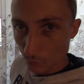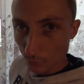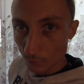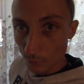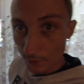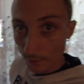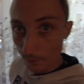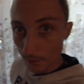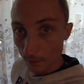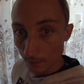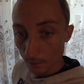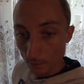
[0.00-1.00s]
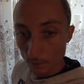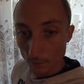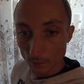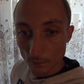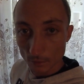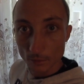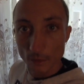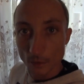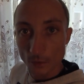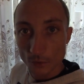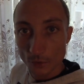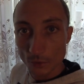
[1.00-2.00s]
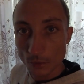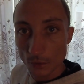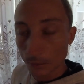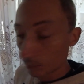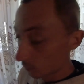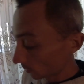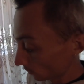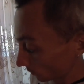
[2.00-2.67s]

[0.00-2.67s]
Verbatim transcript: штук 80. Короче, скоро будет